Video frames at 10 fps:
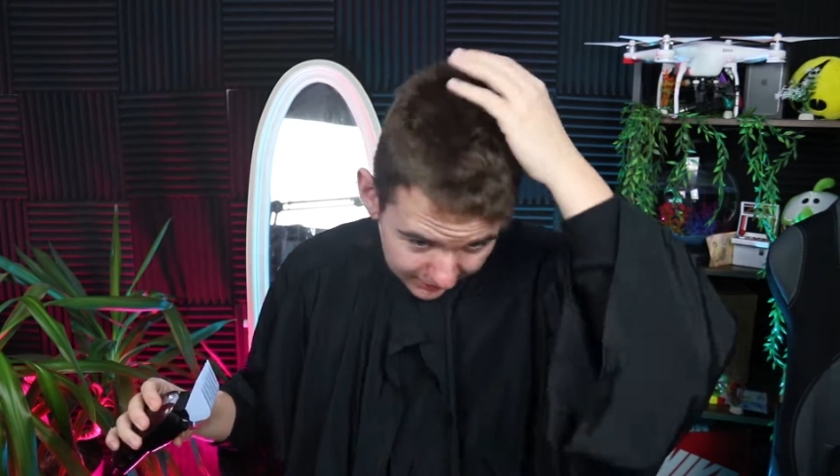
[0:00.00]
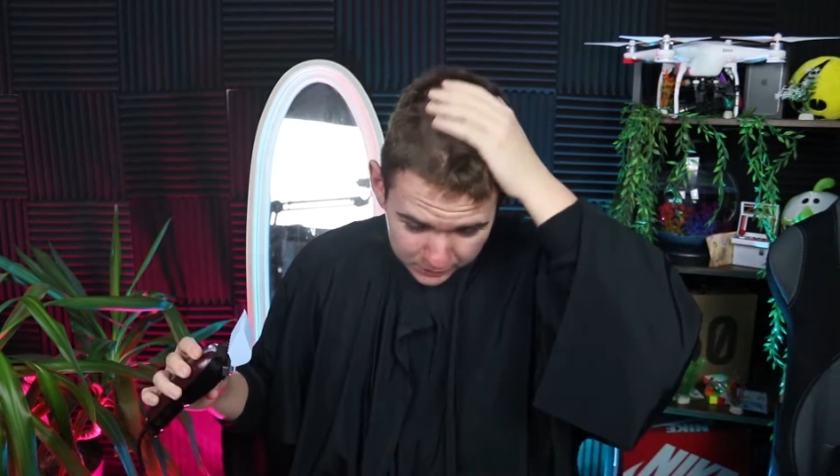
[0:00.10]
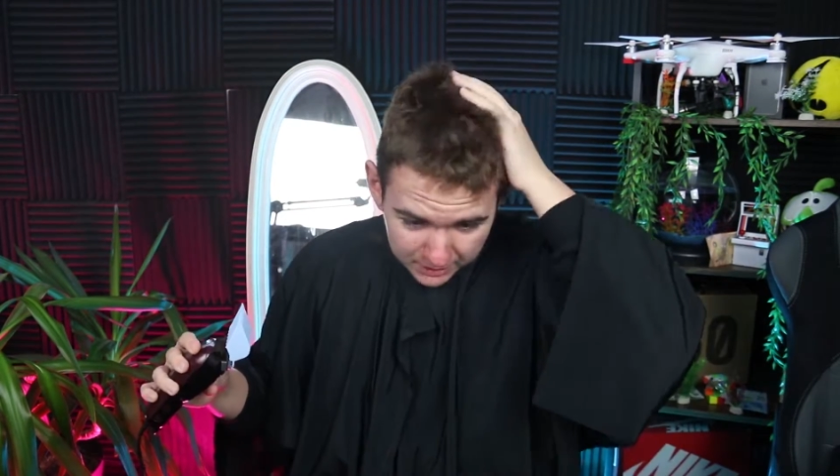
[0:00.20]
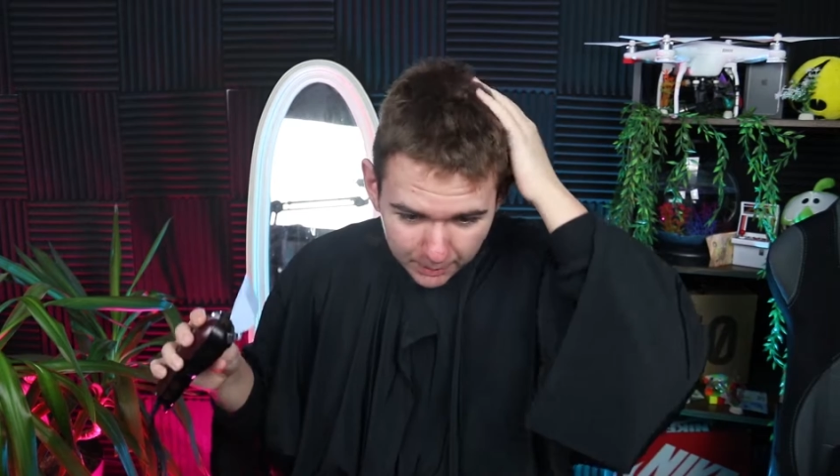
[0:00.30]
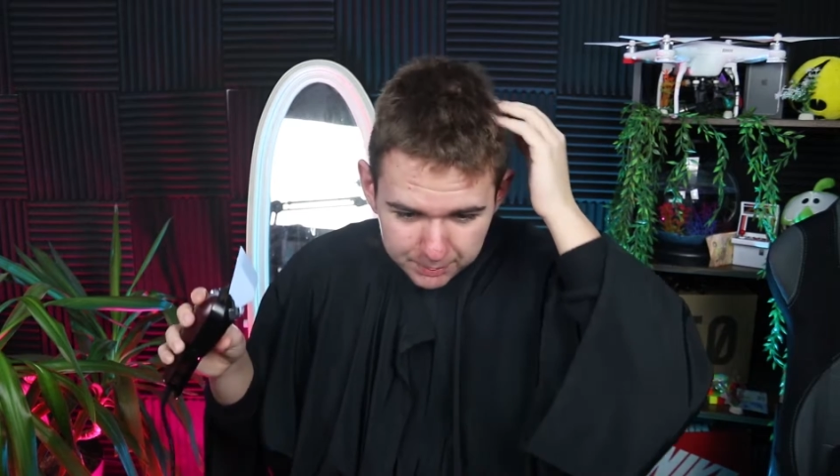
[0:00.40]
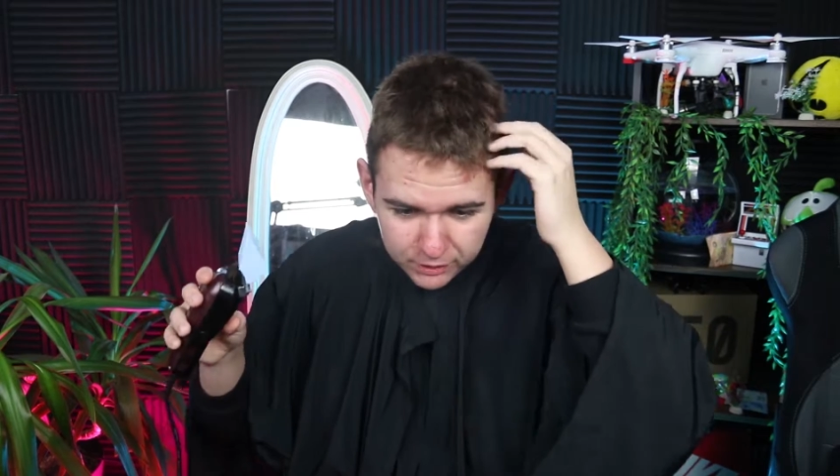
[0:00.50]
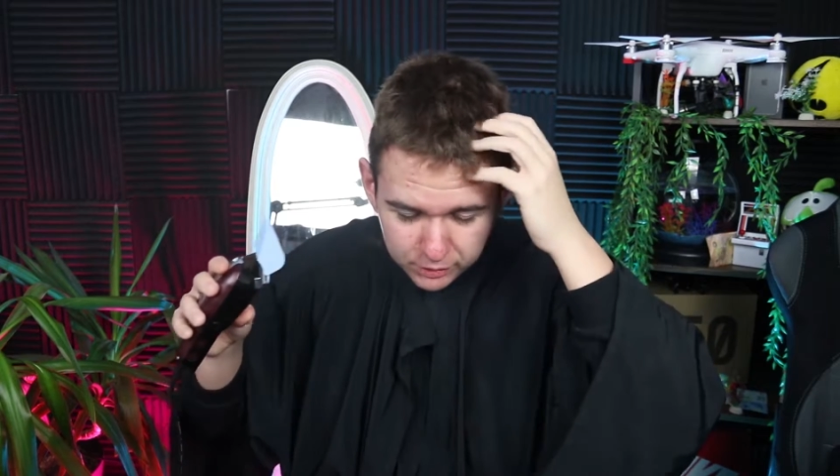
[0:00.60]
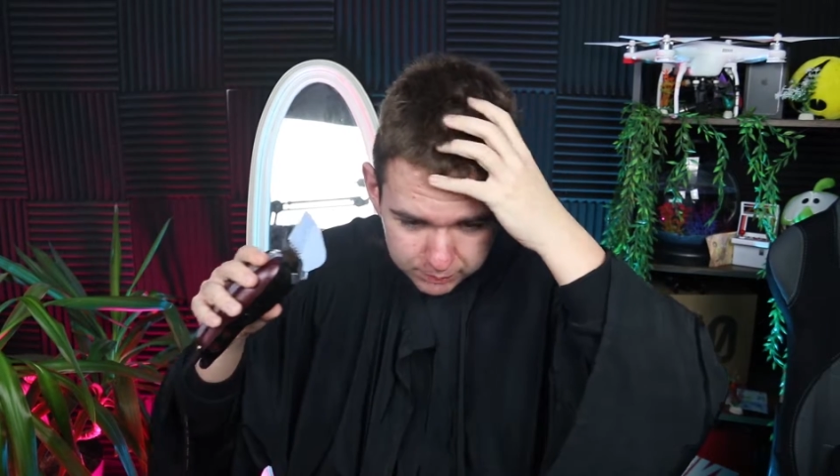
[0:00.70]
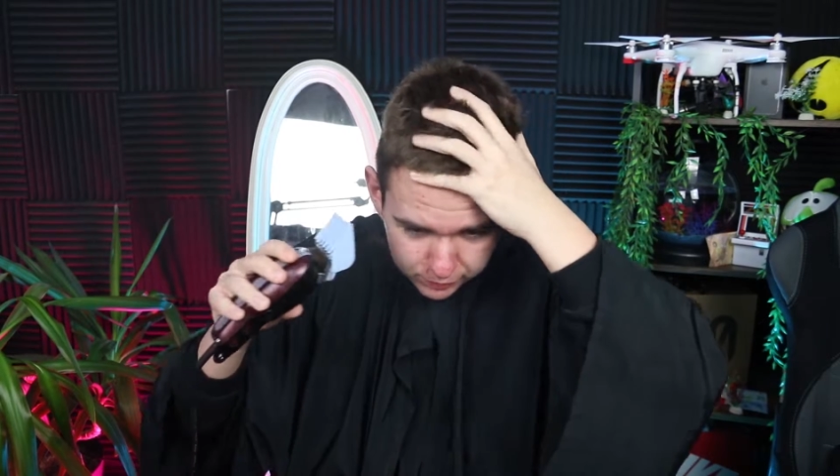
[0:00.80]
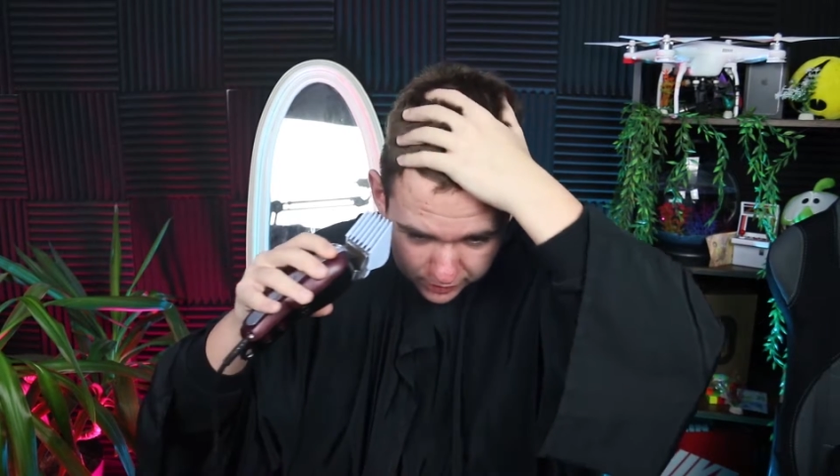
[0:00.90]
Bon, c'est pas pire que
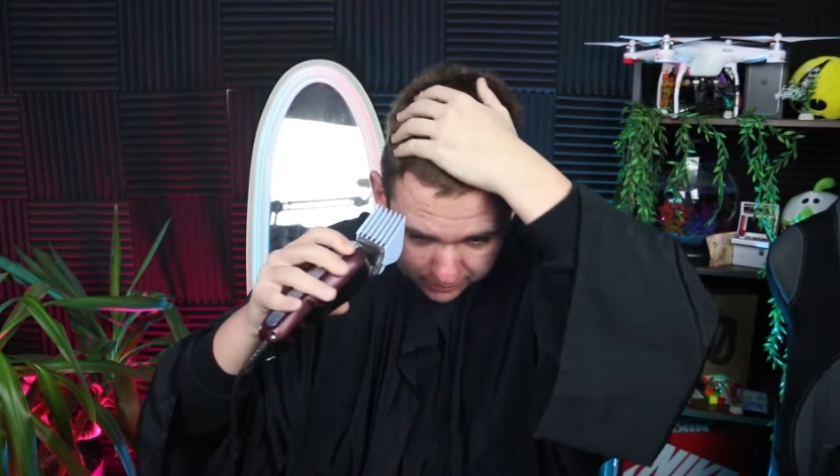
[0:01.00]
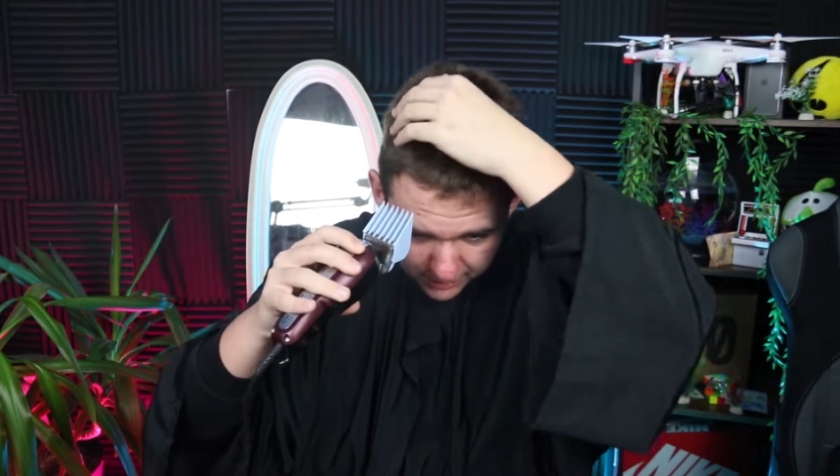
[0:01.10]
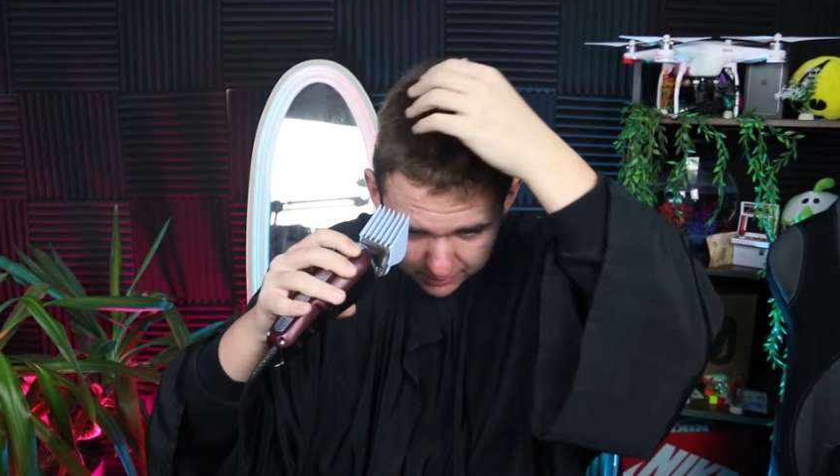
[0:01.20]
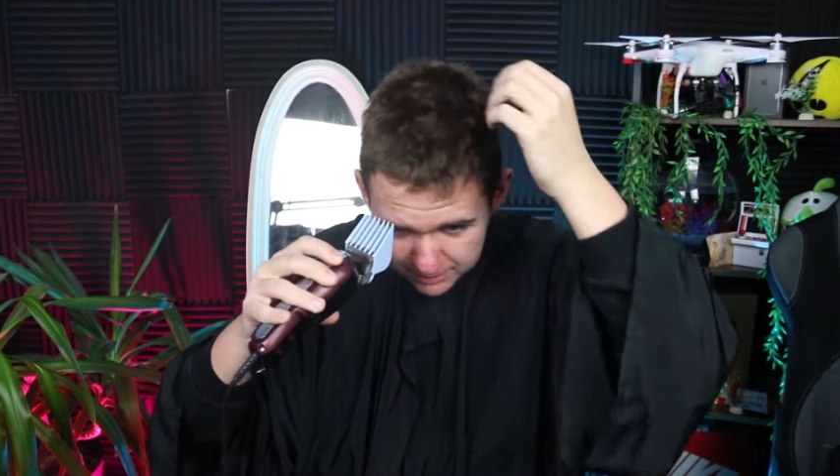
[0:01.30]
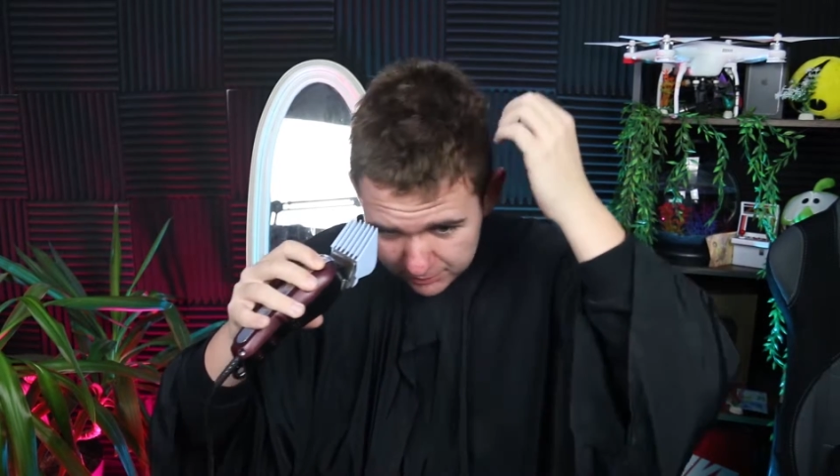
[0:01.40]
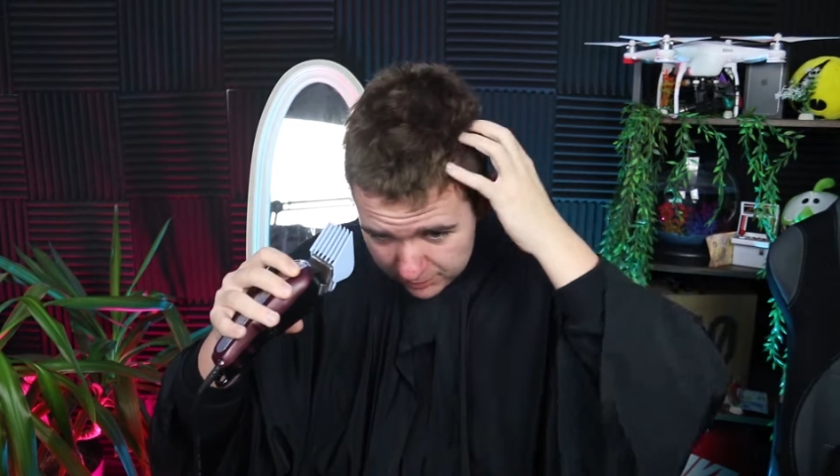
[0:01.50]
le bouseux, mais quand même